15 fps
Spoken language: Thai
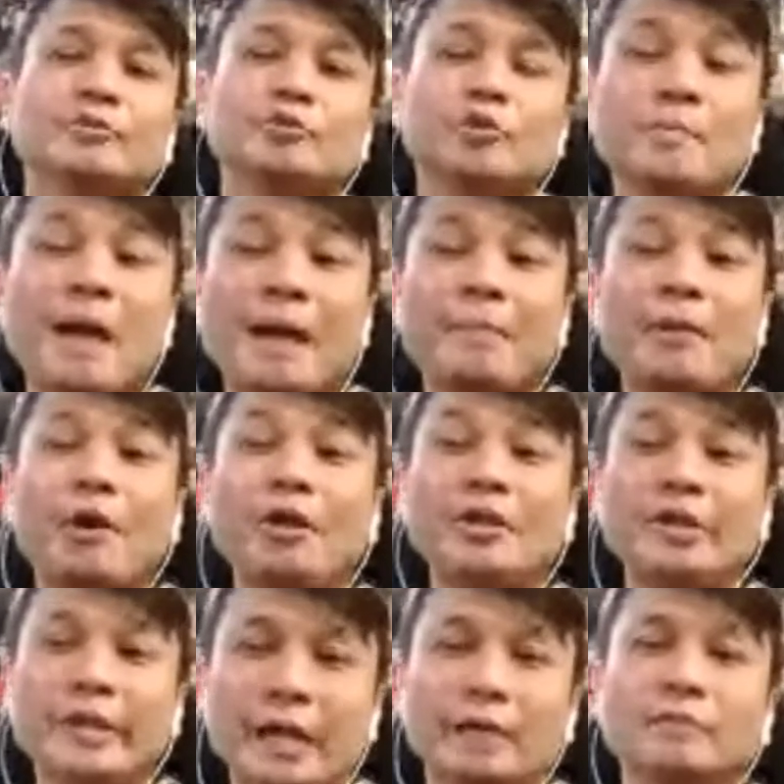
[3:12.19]
ส่วนมากไม่ค่อย
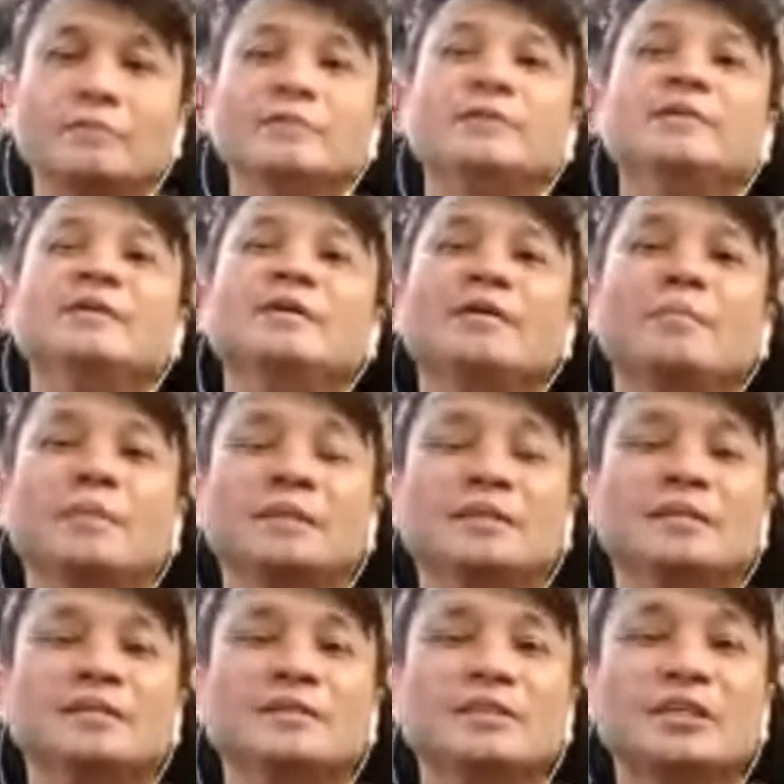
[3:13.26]
เสีย
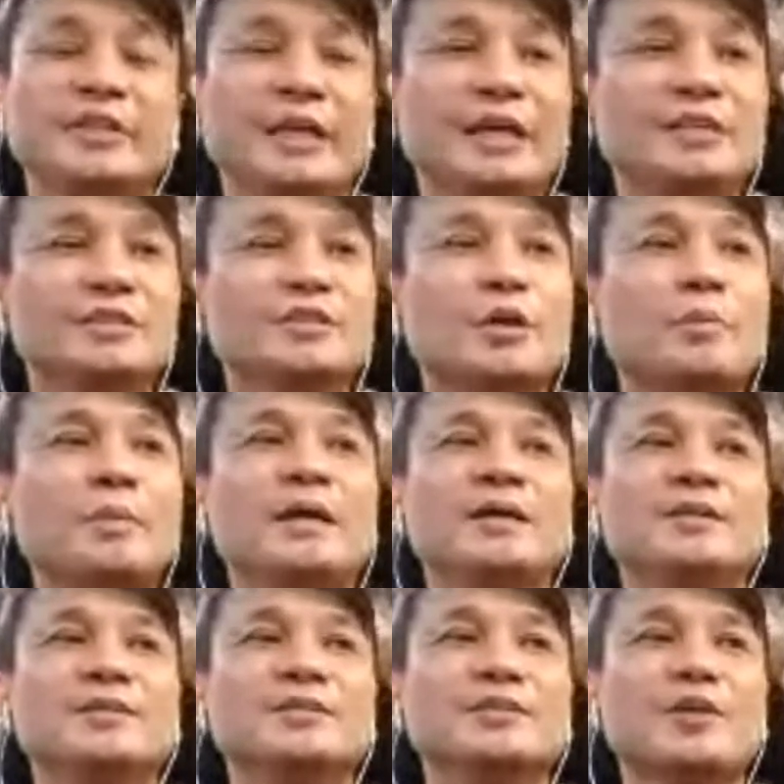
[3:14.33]
จะเสียต่อเมื่อ
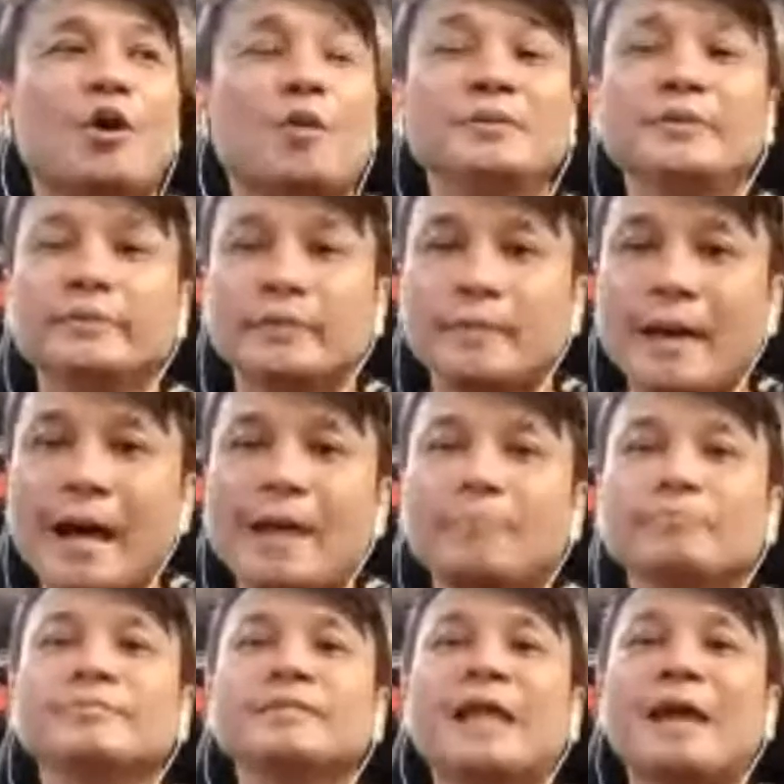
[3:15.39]
ของมันเสื่อมสภาพ
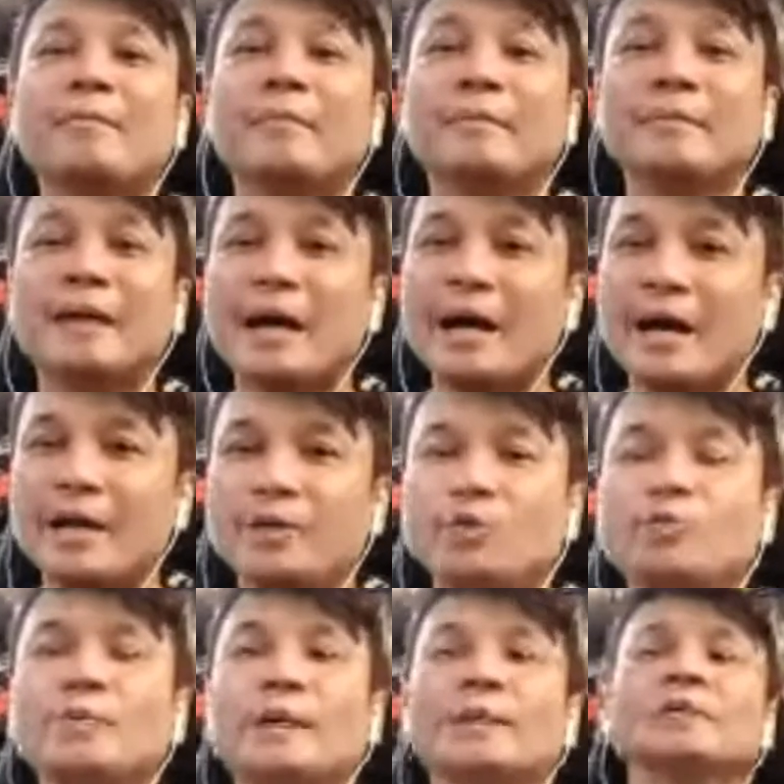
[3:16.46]
ตามอายุมัน